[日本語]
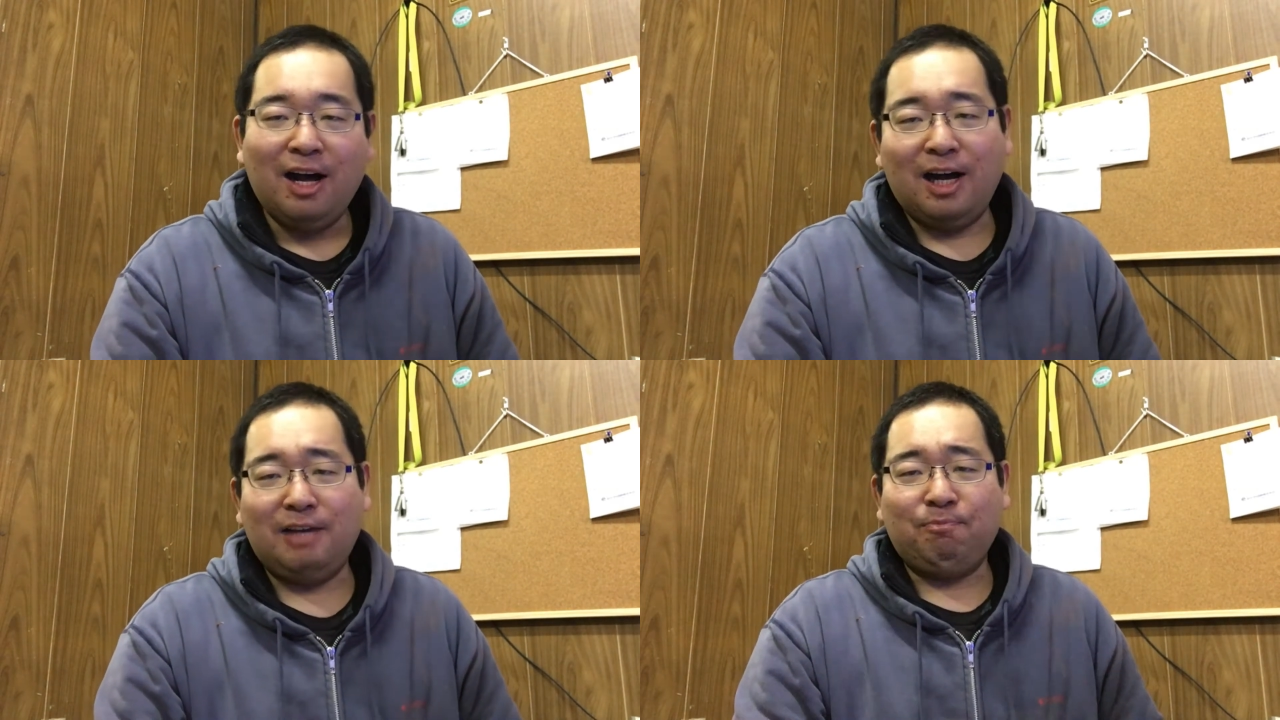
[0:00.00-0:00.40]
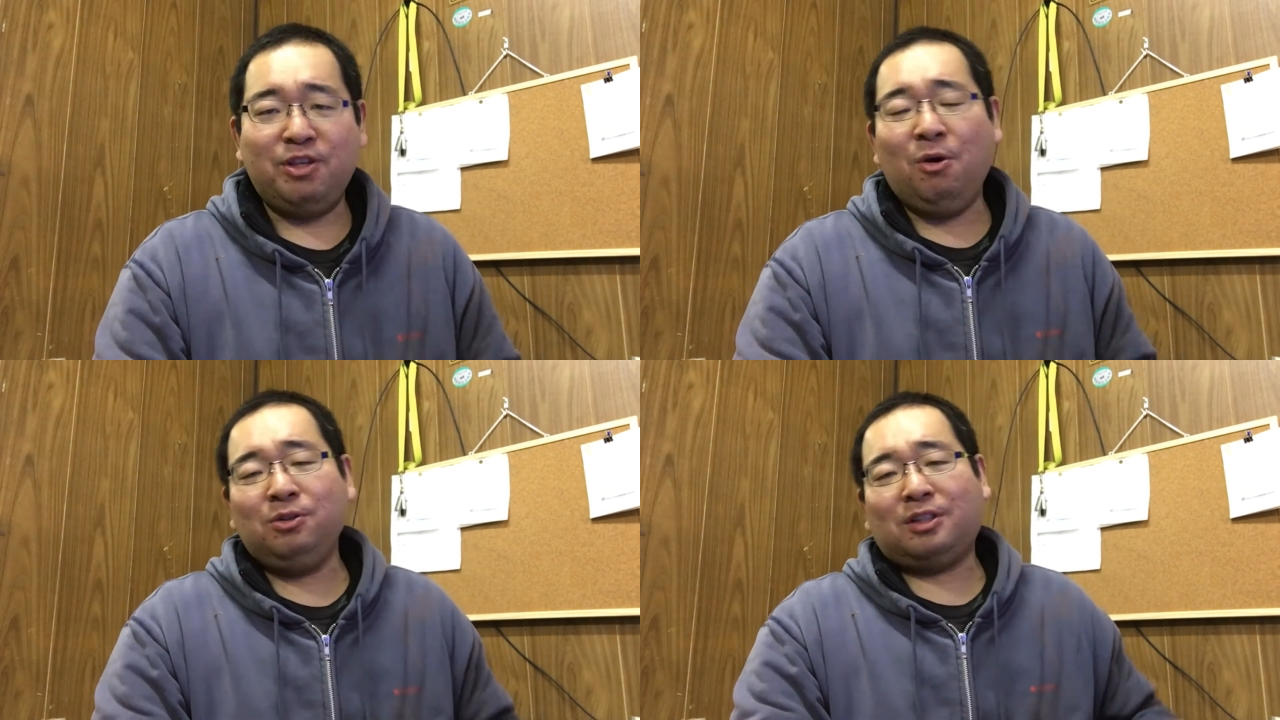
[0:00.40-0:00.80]
はい、
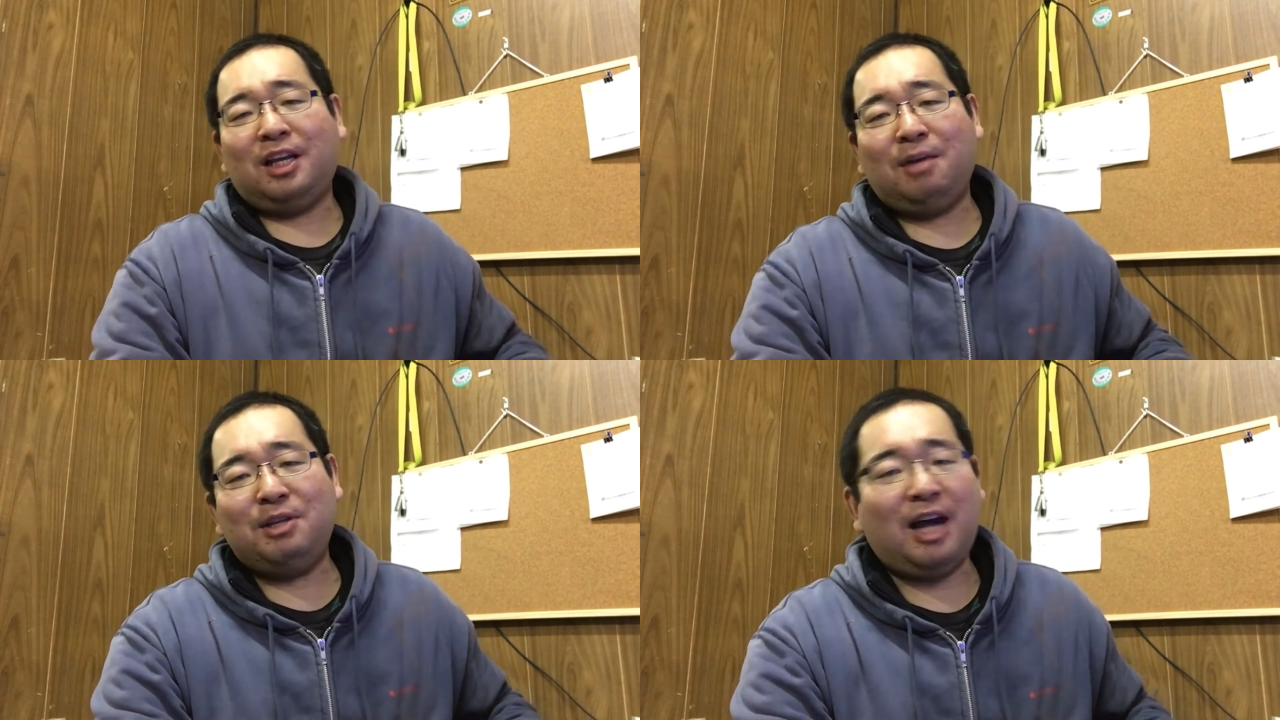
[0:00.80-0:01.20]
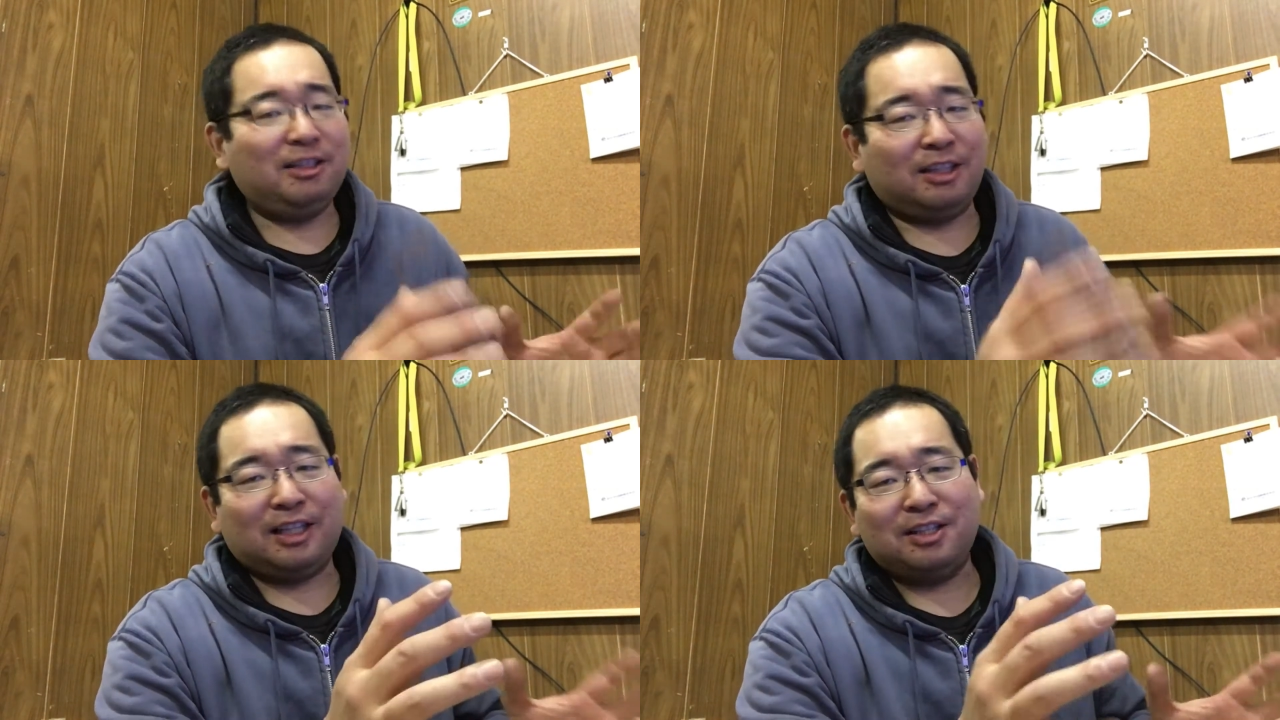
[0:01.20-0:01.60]
日本テレビに
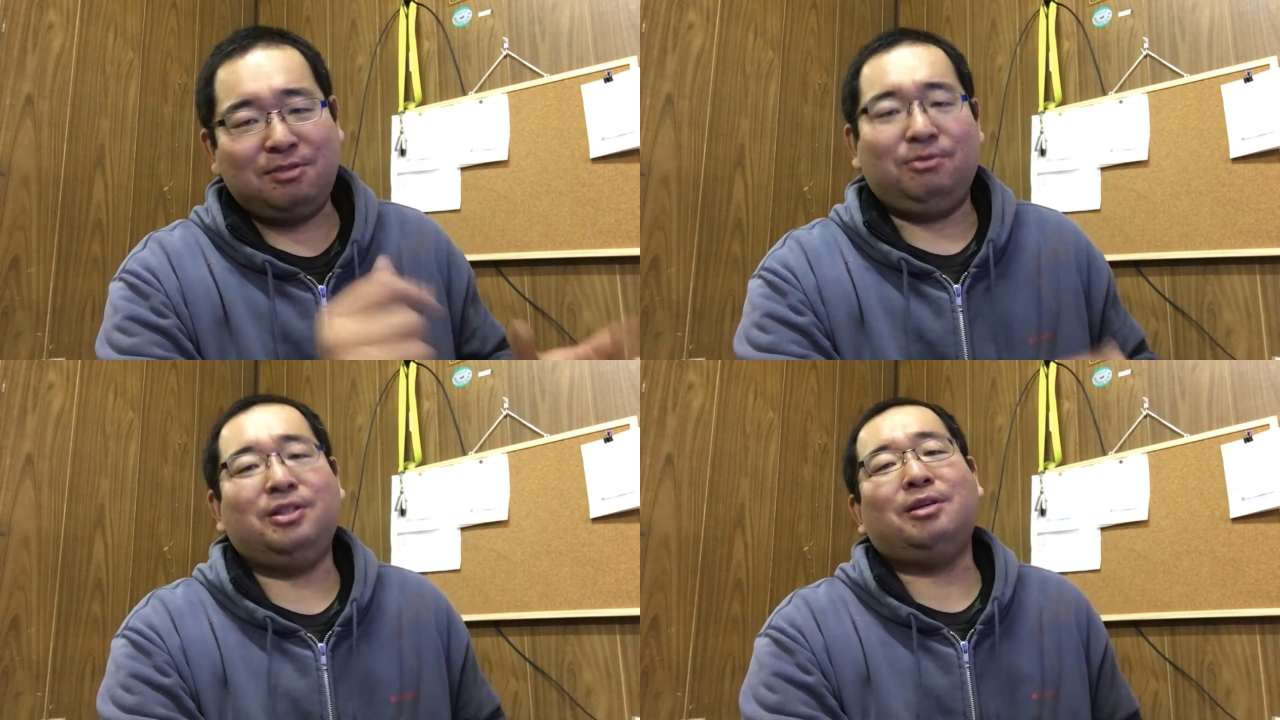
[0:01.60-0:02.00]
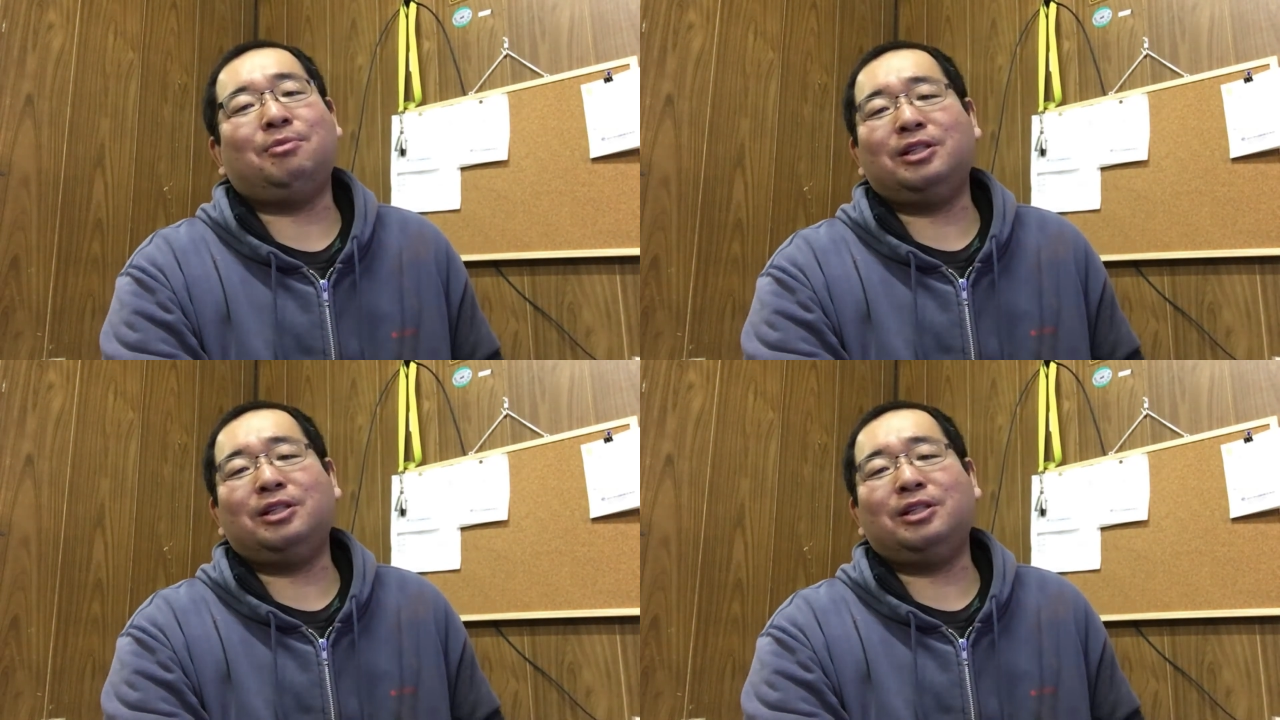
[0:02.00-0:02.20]
入ってたんですよね。